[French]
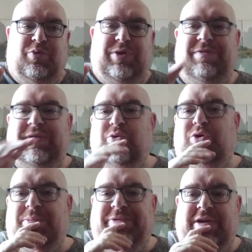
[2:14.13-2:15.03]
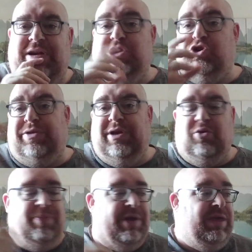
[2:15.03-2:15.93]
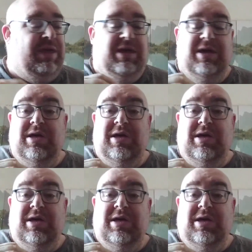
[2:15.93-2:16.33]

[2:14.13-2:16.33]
petites vidéos comme ça, les shorts et compagnie,